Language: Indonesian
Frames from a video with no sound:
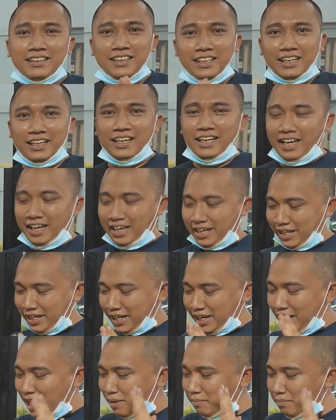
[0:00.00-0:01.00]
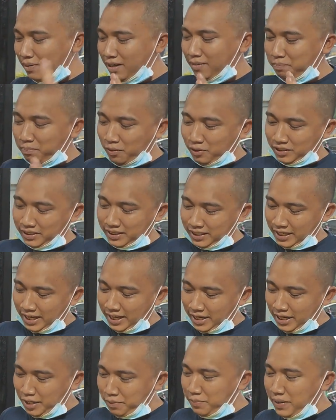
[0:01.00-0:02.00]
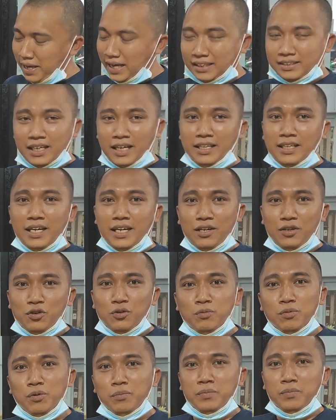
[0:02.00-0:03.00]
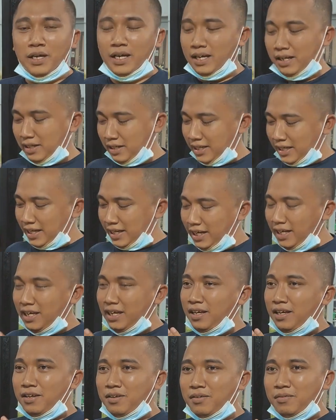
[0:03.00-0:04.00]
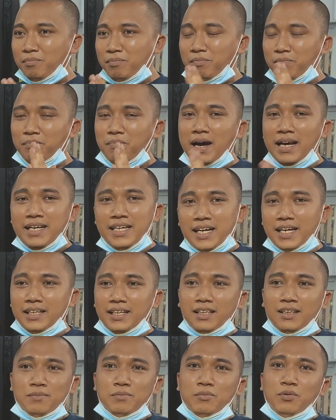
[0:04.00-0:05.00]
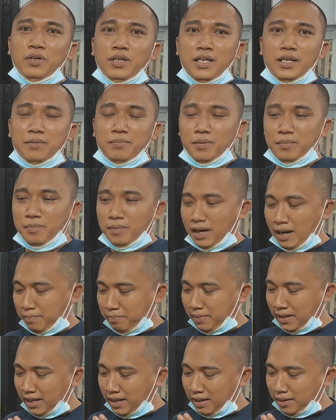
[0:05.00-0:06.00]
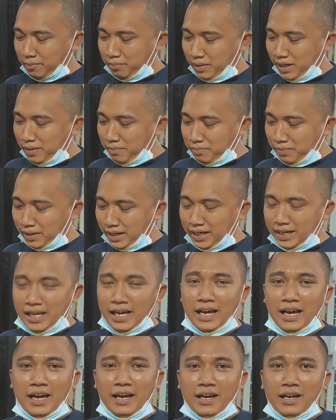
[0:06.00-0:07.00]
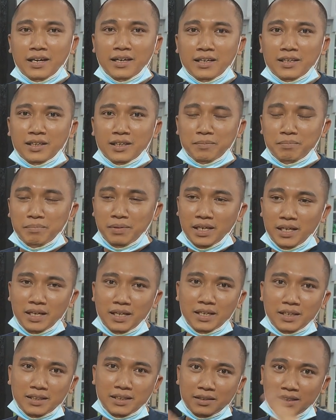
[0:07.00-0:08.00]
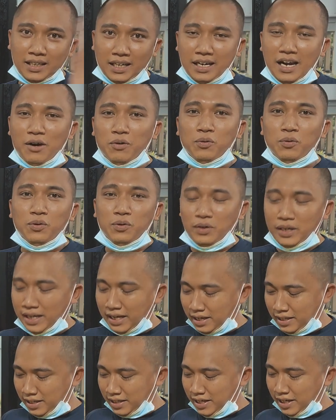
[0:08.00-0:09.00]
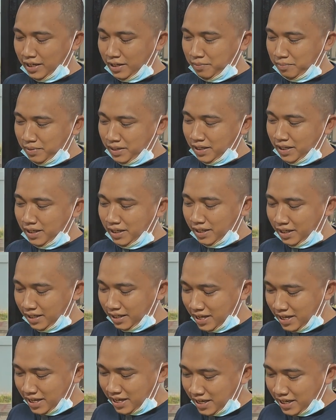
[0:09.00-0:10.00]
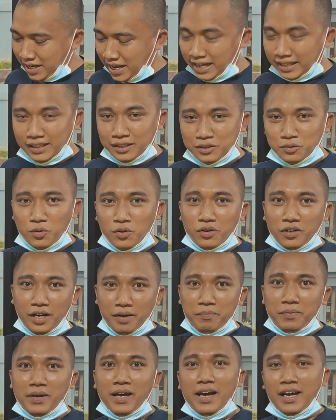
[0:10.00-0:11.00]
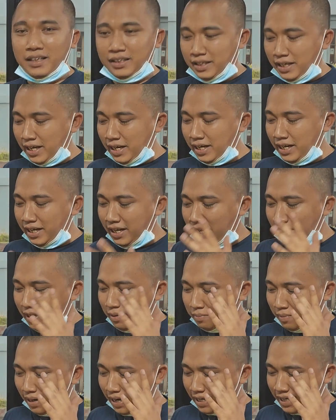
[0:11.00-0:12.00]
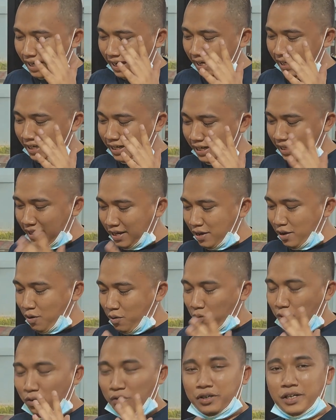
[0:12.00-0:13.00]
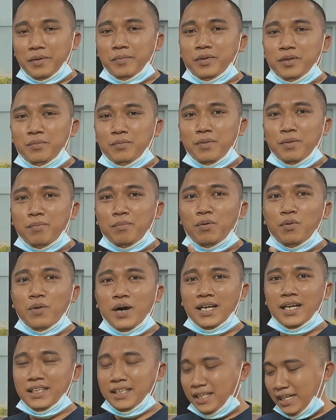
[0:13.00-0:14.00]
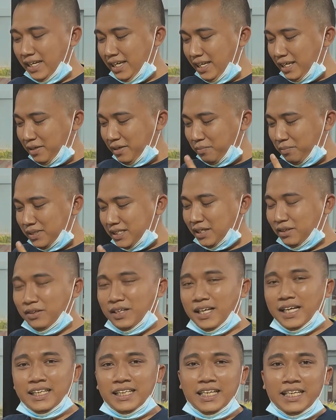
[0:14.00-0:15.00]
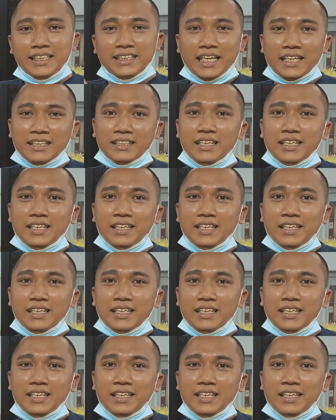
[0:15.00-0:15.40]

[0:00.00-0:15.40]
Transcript: charger ya. Ini double port. Ya ini biasanya umumnya ini banyak kita temuin di beberapa brand-brand yang uh, lebih terdahulu ya, ya lebih di atas Warcraft ya. Artinya ini, ini makanya kali ini Warcraft itu membuat ini bisa lo lihat ini